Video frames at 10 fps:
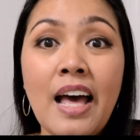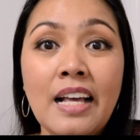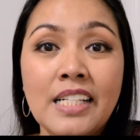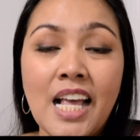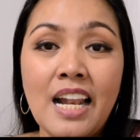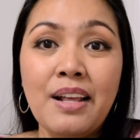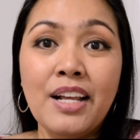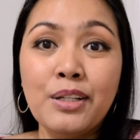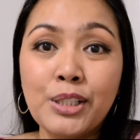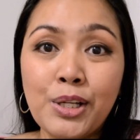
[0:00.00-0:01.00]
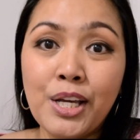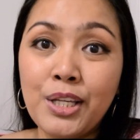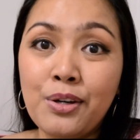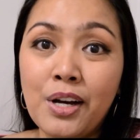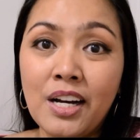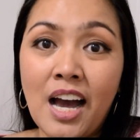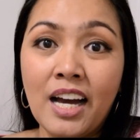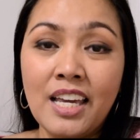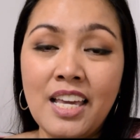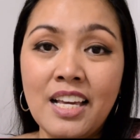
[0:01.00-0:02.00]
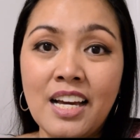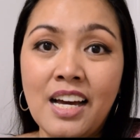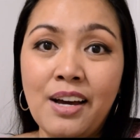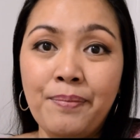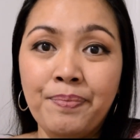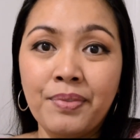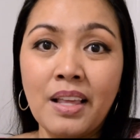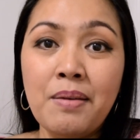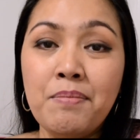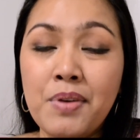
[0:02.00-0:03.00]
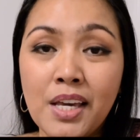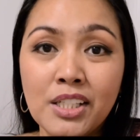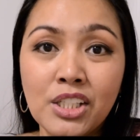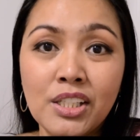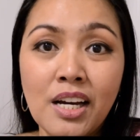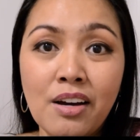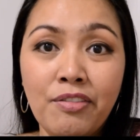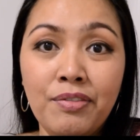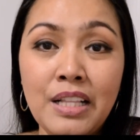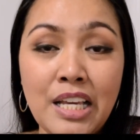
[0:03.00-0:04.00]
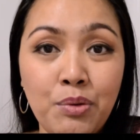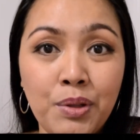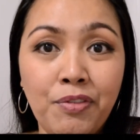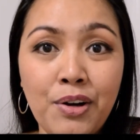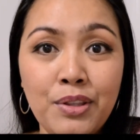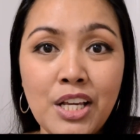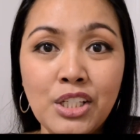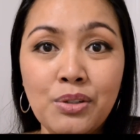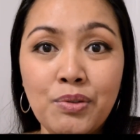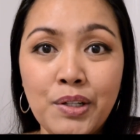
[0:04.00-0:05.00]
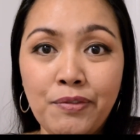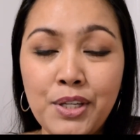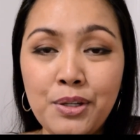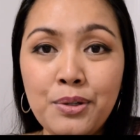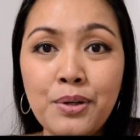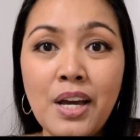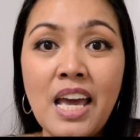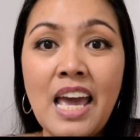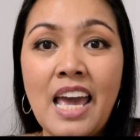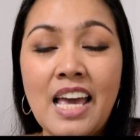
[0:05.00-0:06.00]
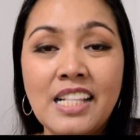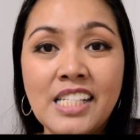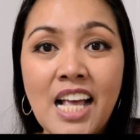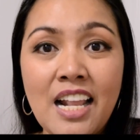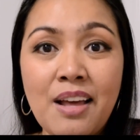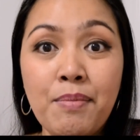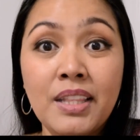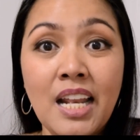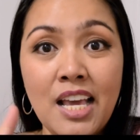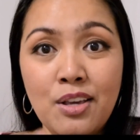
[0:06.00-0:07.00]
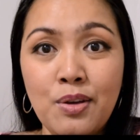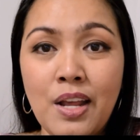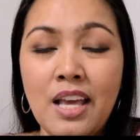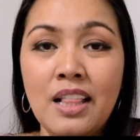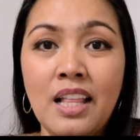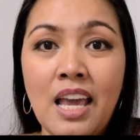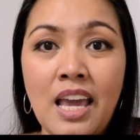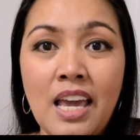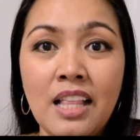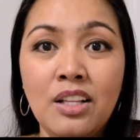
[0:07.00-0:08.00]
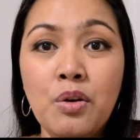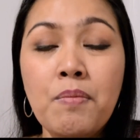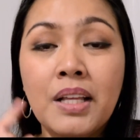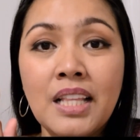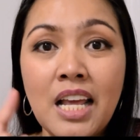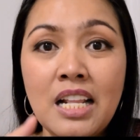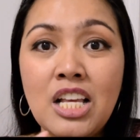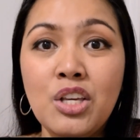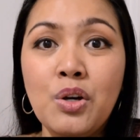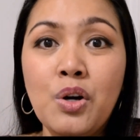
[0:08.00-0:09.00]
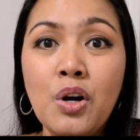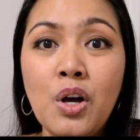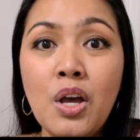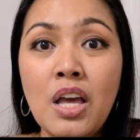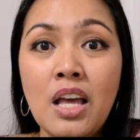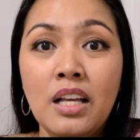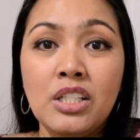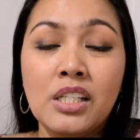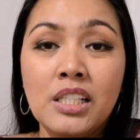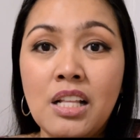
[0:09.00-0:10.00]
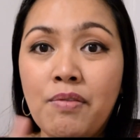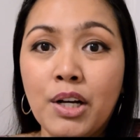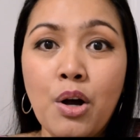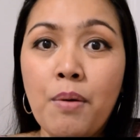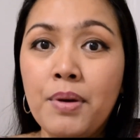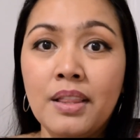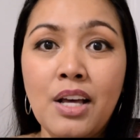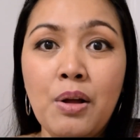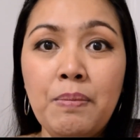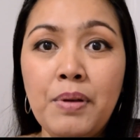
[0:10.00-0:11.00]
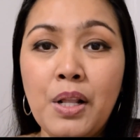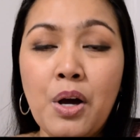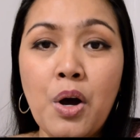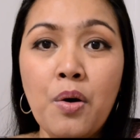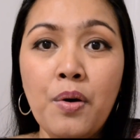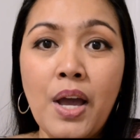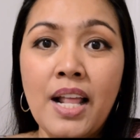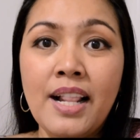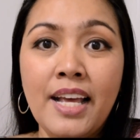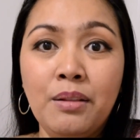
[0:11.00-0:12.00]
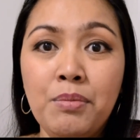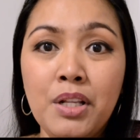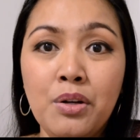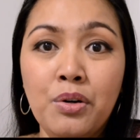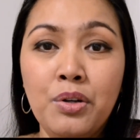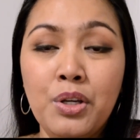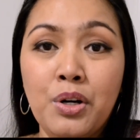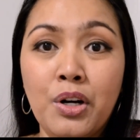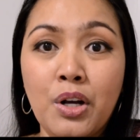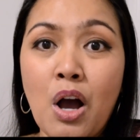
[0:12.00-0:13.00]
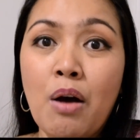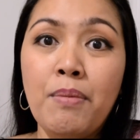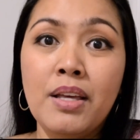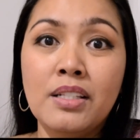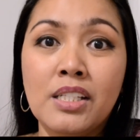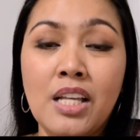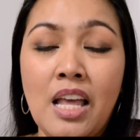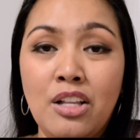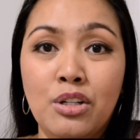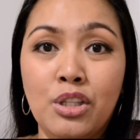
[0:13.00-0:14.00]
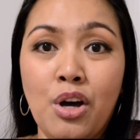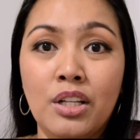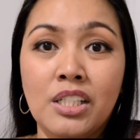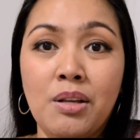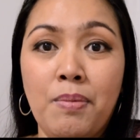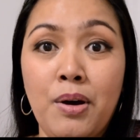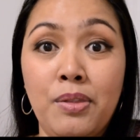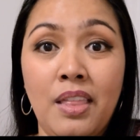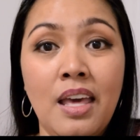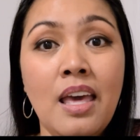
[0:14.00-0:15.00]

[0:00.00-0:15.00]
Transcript: sana nagustuhan niyo ang aking um, BH Liquid Foundation Review. And sana matry nyo rin. And kung matry ninyo, Just leave a comment down below and let me know your comments and your thoughts about